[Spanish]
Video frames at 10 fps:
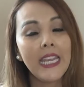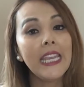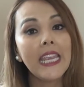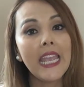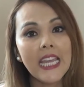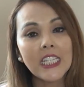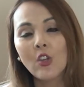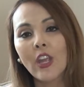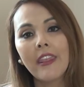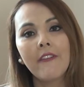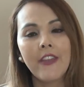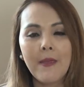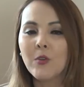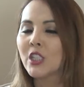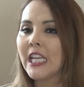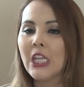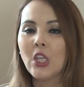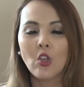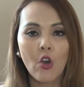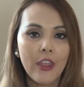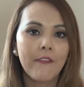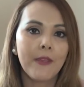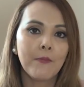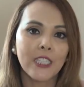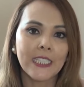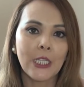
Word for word: ¿Y qué es lo que debemos y no debemos